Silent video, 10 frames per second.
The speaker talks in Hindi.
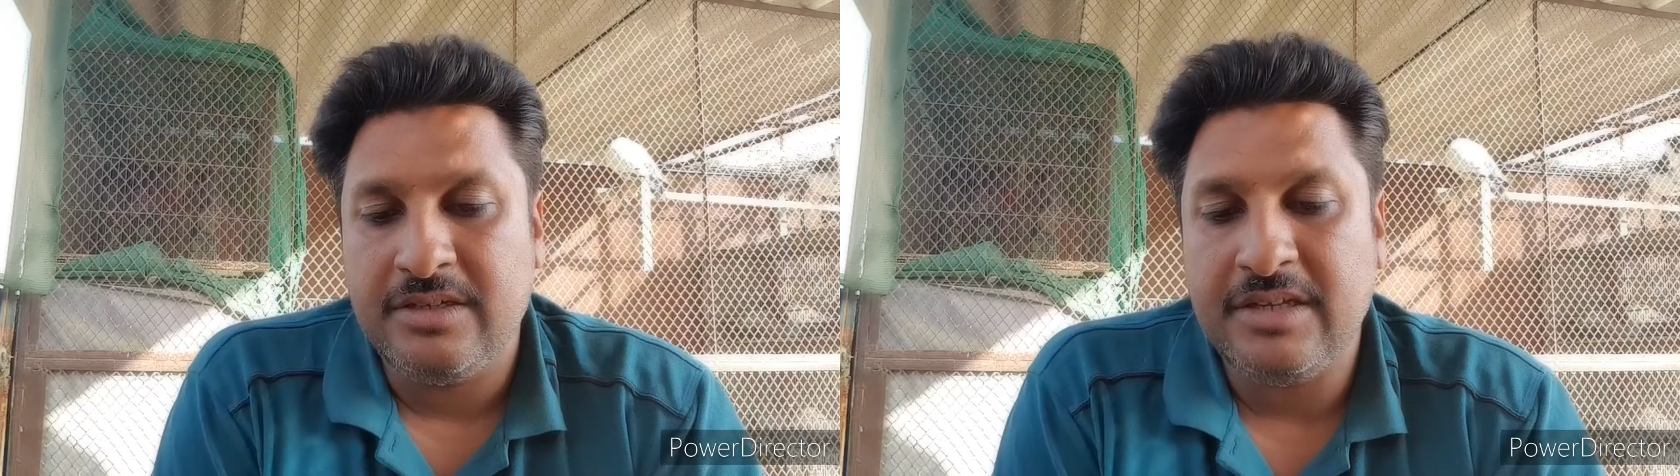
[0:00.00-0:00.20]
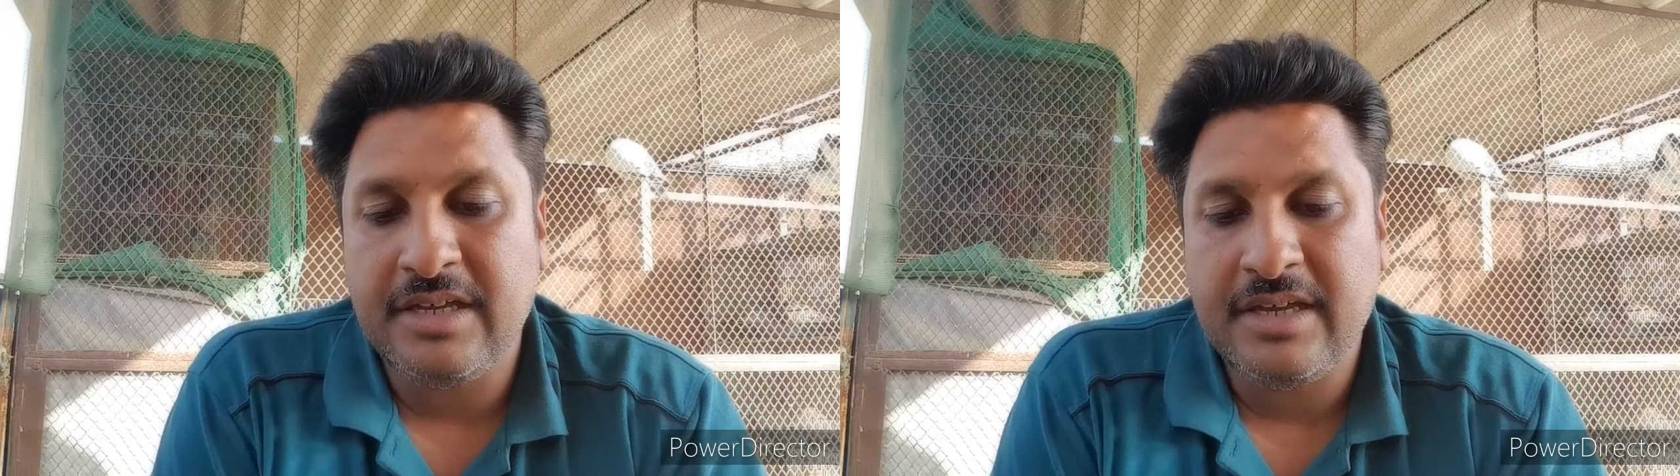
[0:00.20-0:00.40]

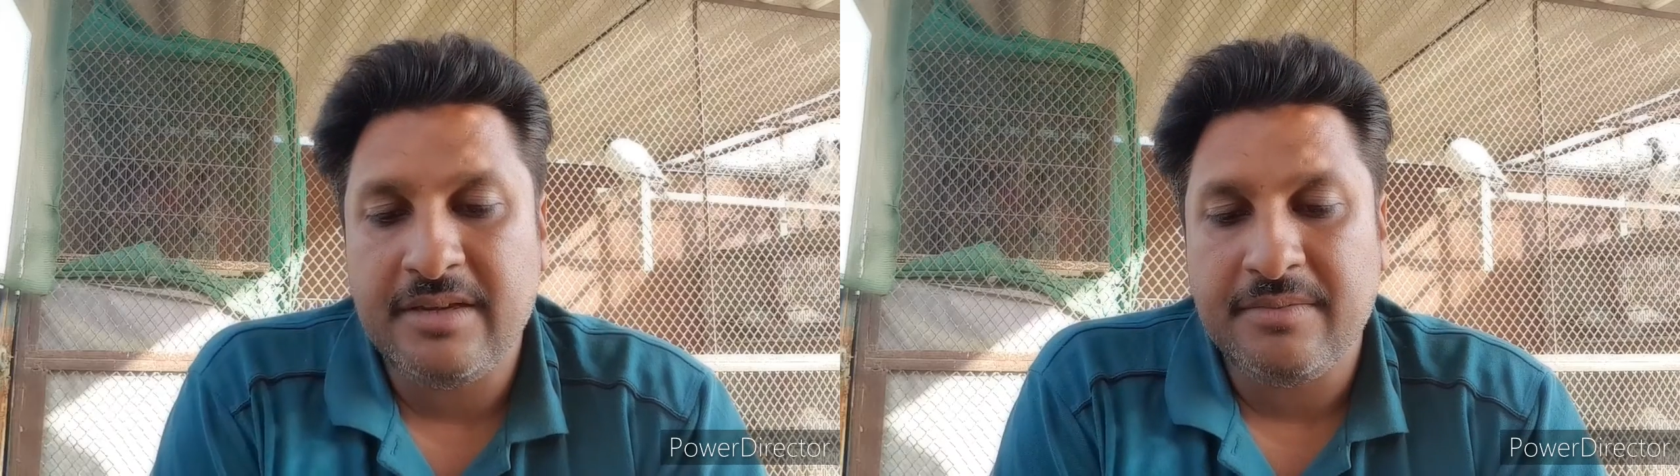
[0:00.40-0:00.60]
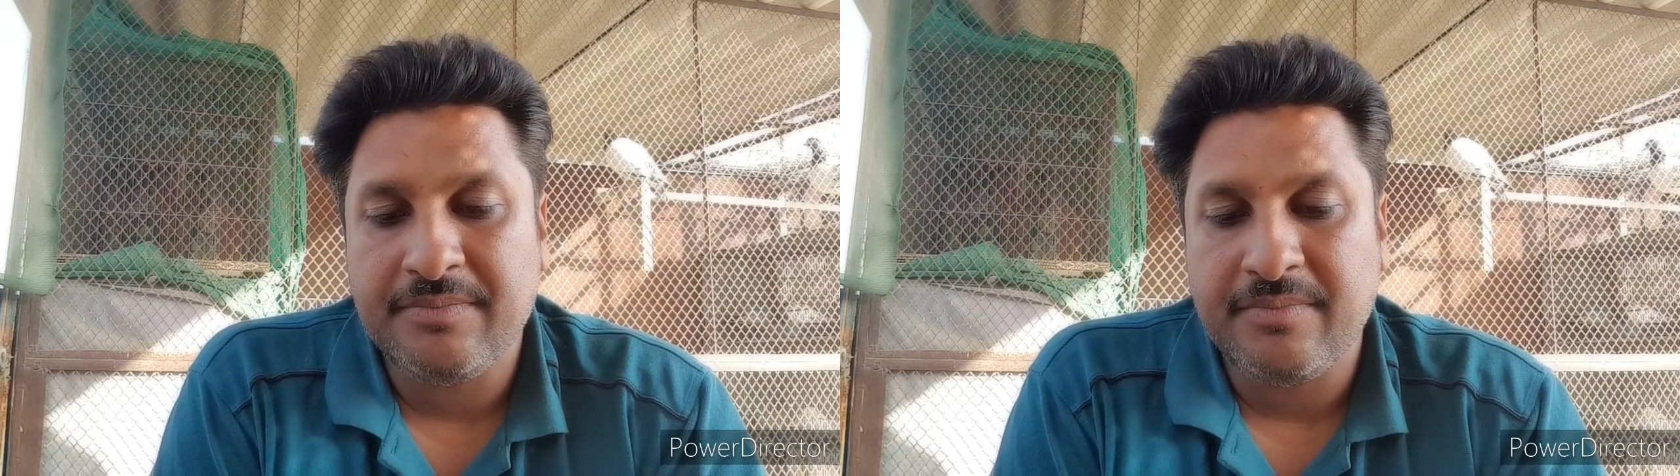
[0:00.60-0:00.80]
ठीक है
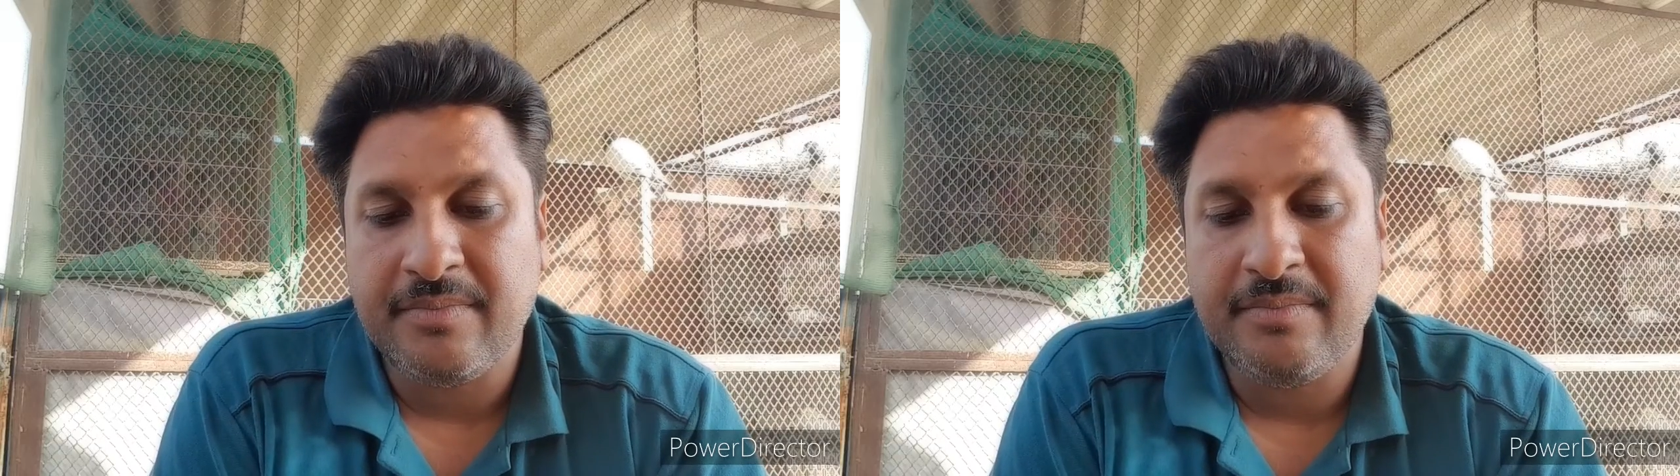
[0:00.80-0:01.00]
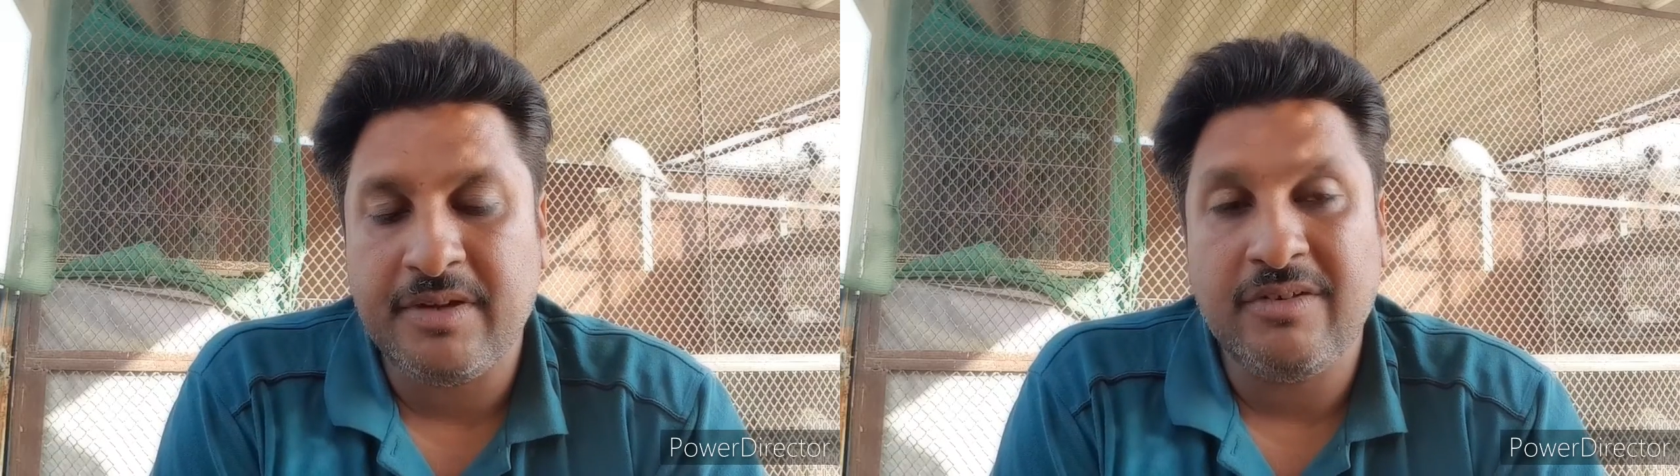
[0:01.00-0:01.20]

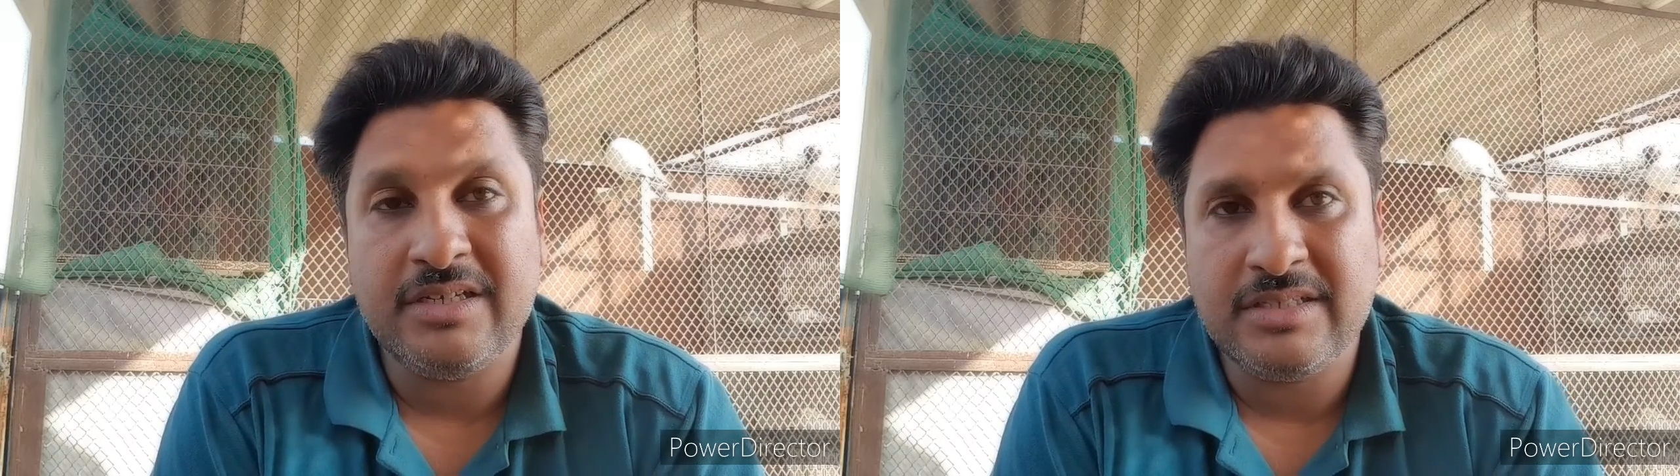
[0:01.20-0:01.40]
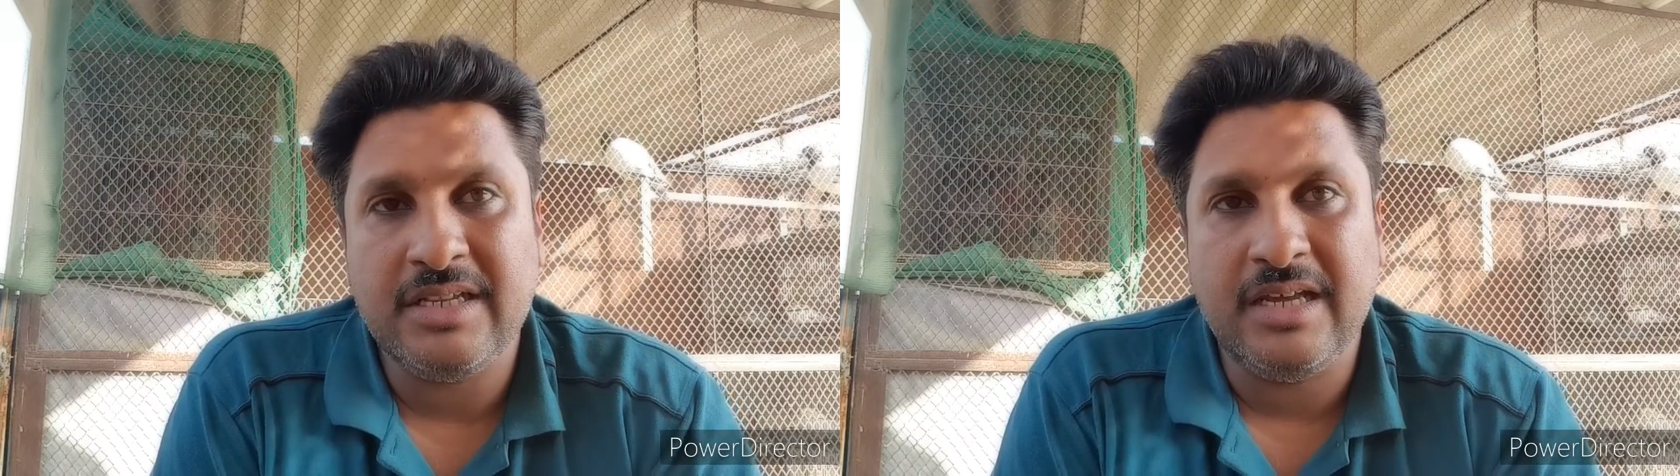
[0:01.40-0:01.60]

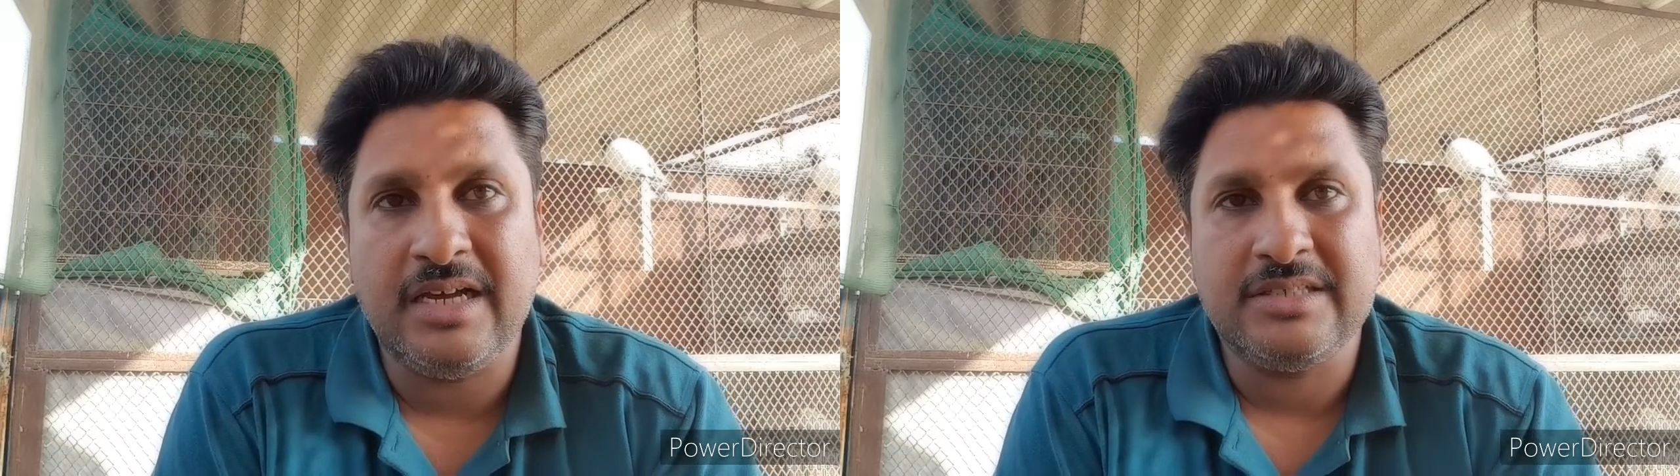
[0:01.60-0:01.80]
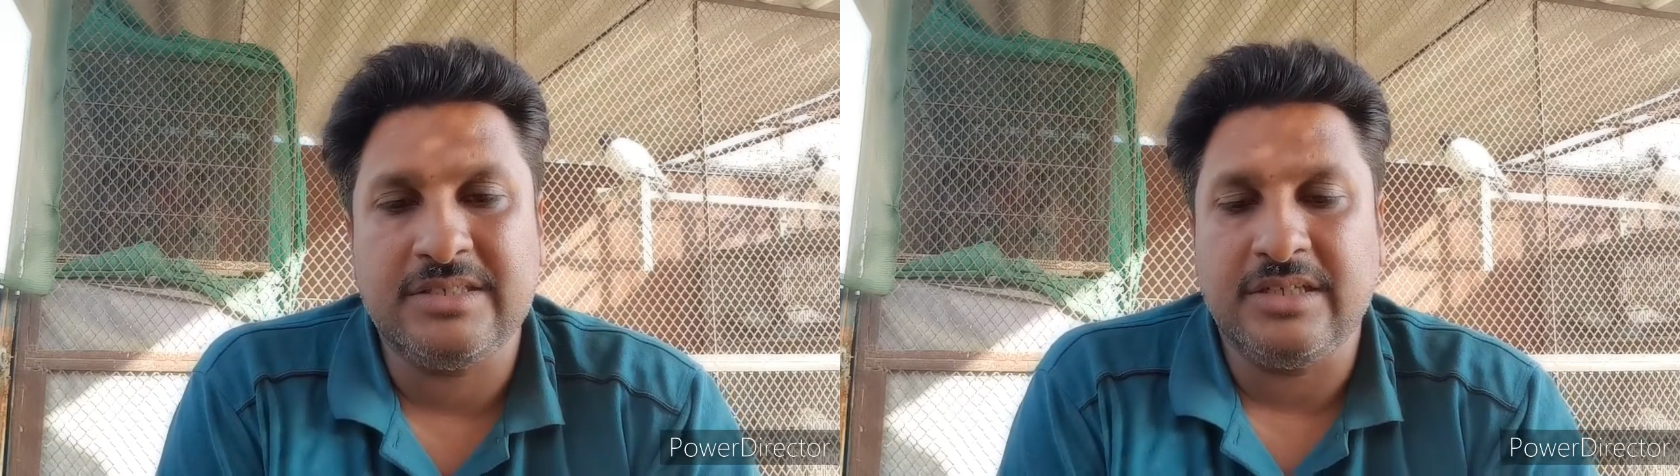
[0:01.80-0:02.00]
परवास के
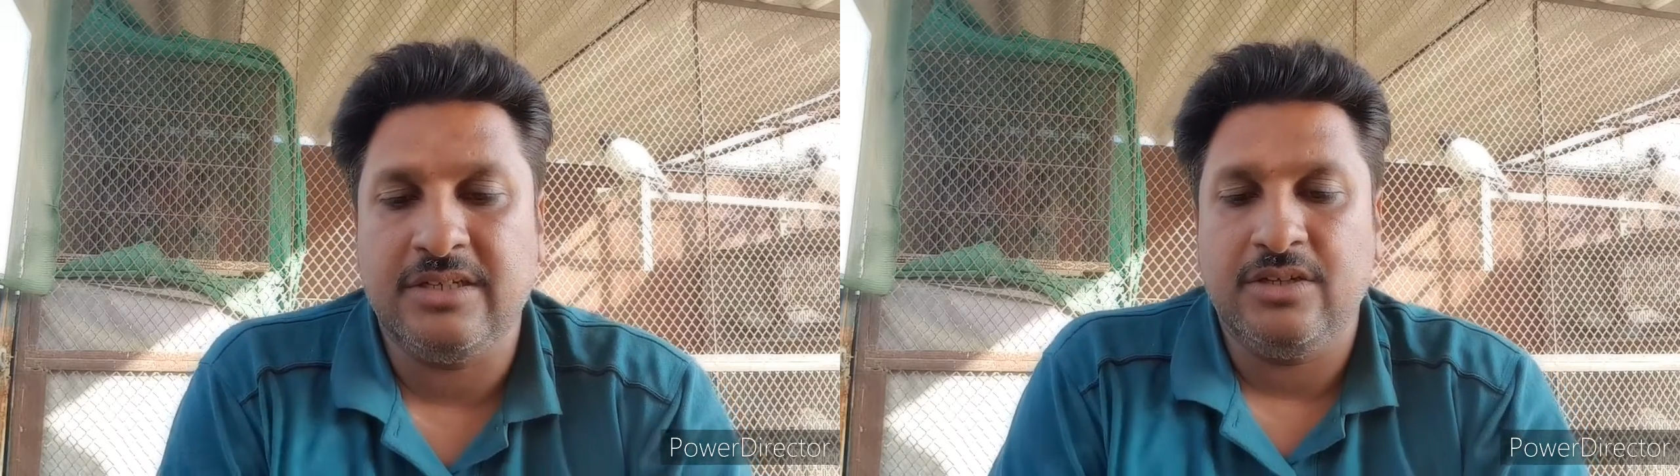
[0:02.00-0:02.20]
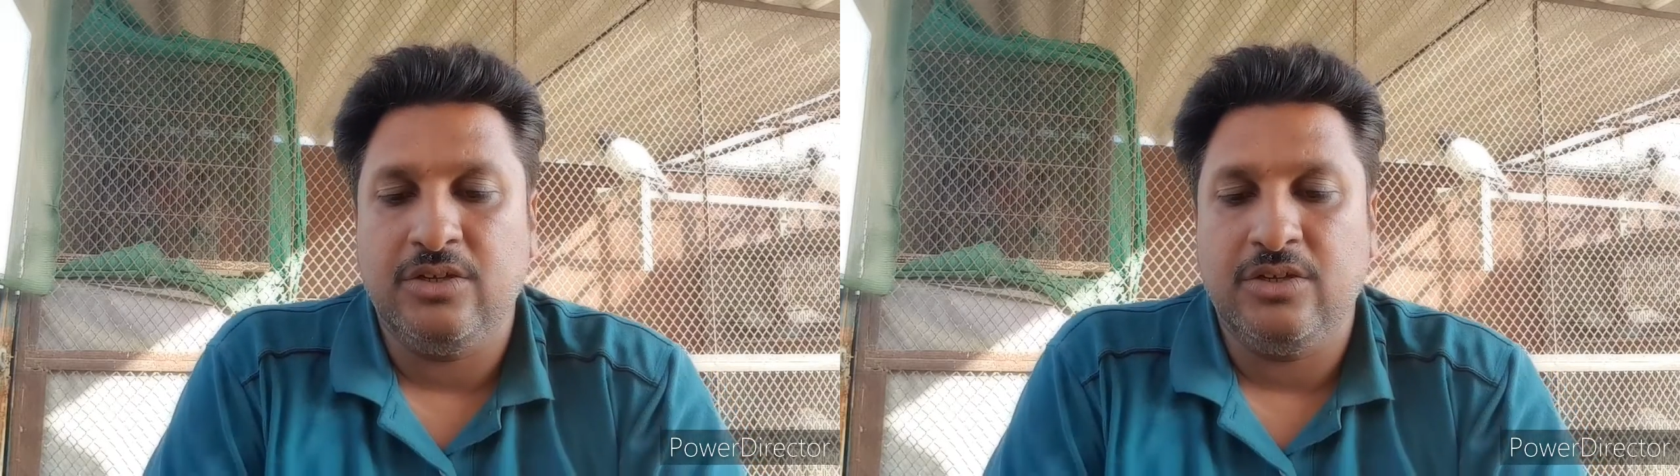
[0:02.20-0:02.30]
लिहाज से